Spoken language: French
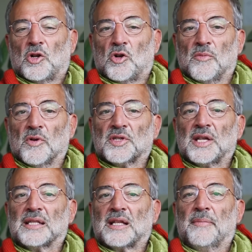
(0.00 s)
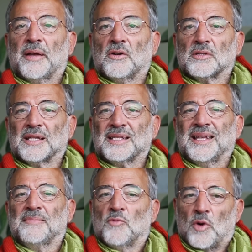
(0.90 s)
commencent à être aberrantes
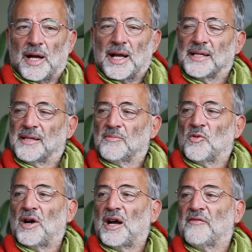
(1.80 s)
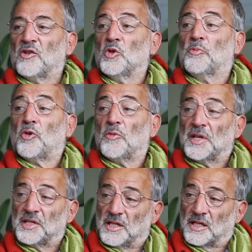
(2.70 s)
des mois et des mois avant le
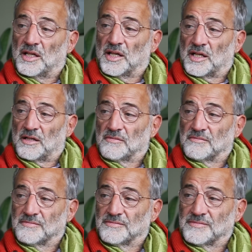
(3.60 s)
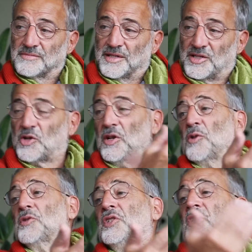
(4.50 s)
premier signe clinique. C'est que
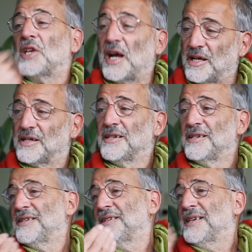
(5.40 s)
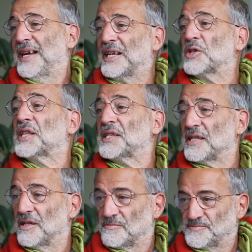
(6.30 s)
là aussi, il y a un
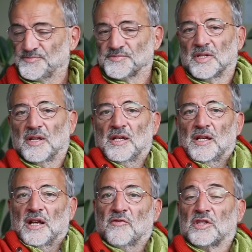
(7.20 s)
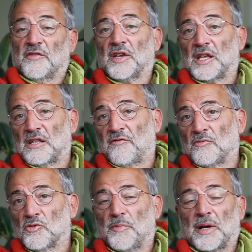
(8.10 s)
antécédent. Vous savez qu'il y a des
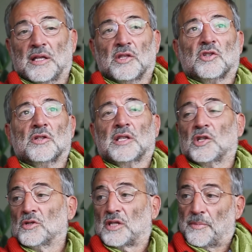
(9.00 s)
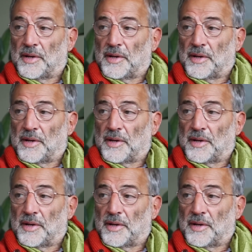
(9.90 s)
formes de Parkinson qui sont très